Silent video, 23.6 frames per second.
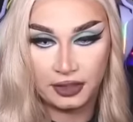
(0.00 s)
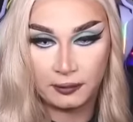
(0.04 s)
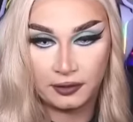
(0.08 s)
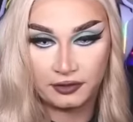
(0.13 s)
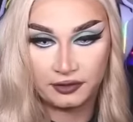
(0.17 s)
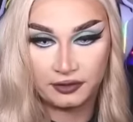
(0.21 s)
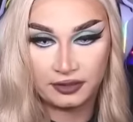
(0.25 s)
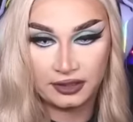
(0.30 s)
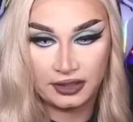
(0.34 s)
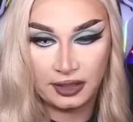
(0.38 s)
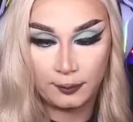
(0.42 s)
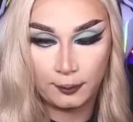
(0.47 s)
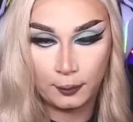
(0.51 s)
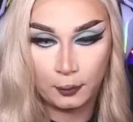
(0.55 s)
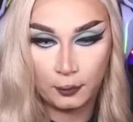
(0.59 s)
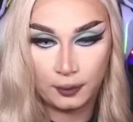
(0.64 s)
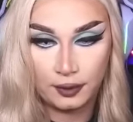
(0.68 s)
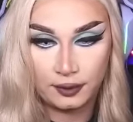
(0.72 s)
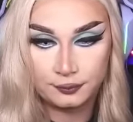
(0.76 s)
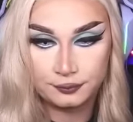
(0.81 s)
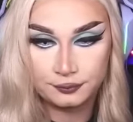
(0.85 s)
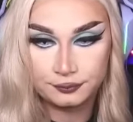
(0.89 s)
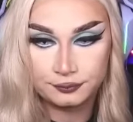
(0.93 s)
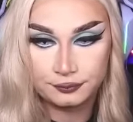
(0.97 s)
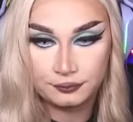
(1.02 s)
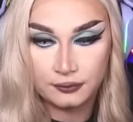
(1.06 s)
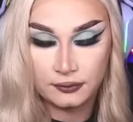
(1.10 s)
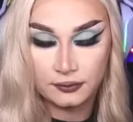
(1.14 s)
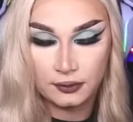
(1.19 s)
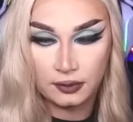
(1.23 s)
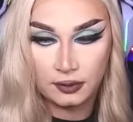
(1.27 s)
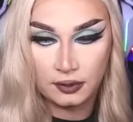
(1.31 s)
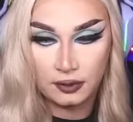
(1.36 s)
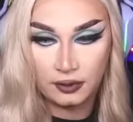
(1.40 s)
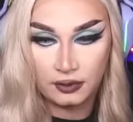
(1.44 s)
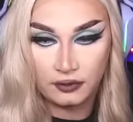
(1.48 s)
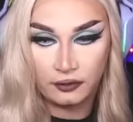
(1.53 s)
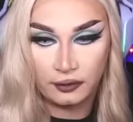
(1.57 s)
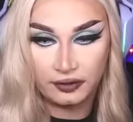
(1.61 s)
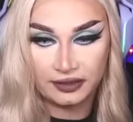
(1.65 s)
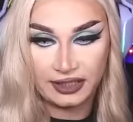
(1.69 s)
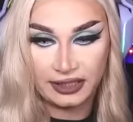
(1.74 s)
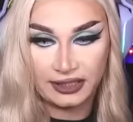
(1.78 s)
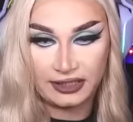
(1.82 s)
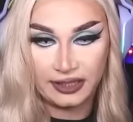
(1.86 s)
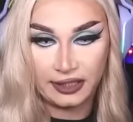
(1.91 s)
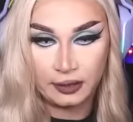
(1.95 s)
Eu acho que dá boa. Só
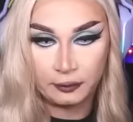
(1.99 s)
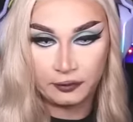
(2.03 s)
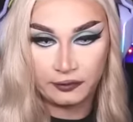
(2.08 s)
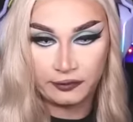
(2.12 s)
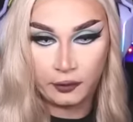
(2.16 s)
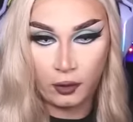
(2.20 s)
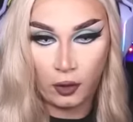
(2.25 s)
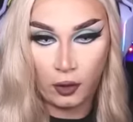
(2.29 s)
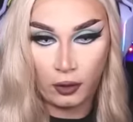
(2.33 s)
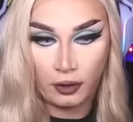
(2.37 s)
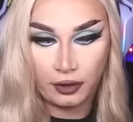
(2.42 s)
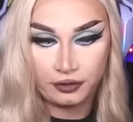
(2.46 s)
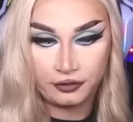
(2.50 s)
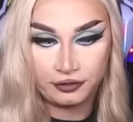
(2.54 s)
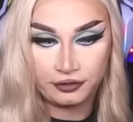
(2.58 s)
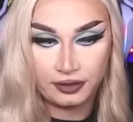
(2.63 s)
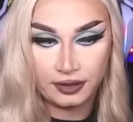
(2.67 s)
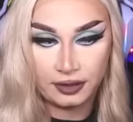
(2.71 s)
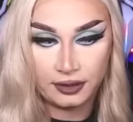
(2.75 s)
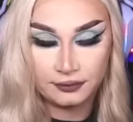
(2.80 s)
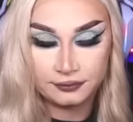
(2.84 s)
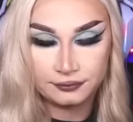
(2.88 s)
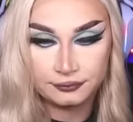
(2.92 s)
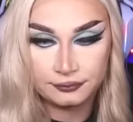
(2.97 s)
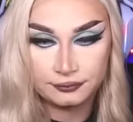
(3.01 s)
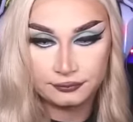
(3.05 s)
que ali era um Scord, né?